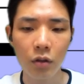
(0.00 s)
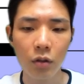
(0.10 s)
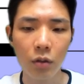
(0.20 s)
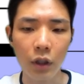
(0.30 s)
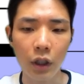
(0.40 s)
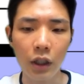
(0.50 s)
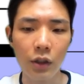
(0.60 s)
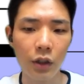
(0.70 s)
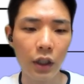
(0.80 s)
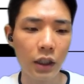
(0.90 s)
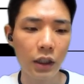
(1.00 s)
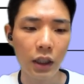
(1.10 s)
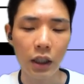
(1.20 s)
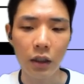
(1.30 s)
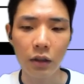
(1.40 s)
꼭 n 니어야
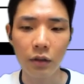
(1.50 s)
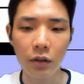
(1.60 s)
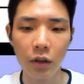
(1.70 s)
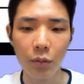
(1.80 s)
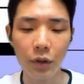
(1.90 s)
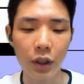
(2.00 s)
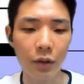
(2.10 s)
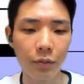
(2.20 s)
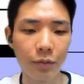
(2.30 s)
하는가? 입니다.